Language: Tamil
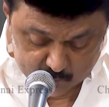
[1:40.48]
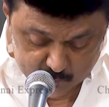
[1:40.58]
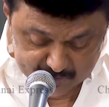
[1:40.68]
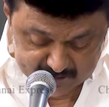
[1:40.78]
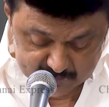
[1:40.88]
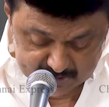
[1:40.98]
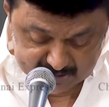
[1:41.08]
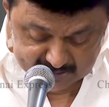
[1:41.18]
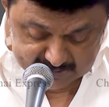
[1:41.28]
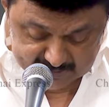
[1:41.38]
ஊரக
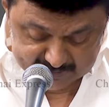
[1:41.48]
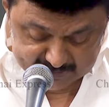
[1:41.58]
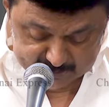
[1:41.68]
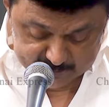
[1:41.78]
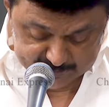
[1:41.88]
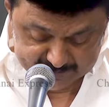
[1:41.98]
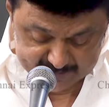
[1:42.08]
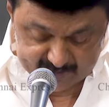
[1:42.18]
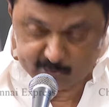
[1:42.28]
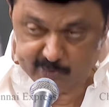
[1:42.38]
மக்கள் நலனிற்கும்
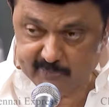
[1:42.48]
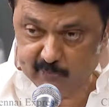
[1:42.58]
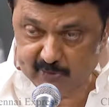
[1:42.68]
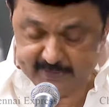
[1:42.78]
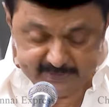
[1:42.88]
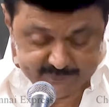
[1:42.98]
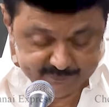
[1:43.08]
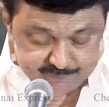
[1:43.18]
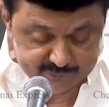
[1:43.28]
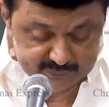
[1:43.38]
நேரடி தொடர்பு உள்ளது
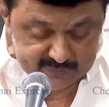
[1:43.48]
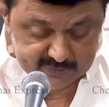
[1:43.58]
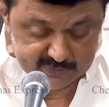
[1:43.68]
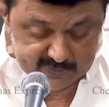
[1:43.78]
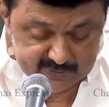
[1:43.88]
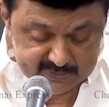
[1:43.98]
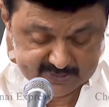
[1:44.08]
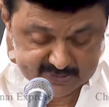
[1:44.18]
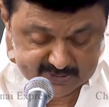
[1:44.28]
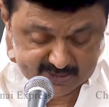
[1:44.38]

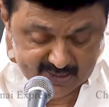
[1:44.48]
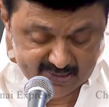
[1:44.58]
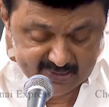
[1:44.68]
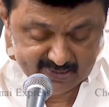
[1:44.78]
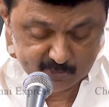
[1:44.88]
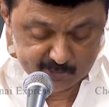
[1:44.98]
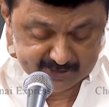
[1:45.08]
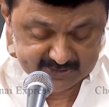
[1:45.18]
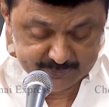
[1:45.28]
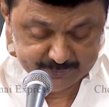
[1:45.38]
சாலைகளின்
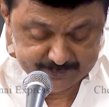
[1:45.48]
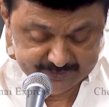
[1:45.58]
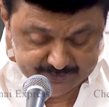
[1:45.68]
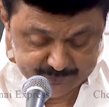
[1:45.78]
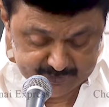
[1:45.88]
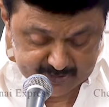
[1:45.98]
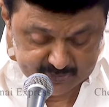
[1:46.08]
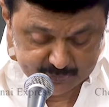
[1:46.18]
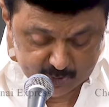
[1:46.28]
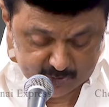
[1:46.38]
உட்கட்டமைப்பு
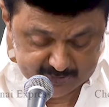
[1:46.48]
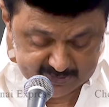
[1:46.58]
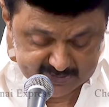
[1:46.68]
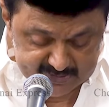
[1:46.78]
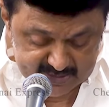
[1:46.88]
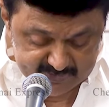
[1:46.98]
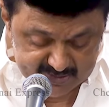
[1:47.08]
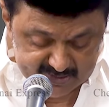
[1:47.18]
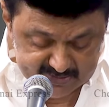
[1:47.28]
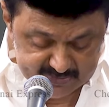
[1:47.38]
மற்றும் போக்குவரத்து
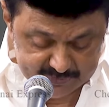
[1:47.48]
சேவைகளின்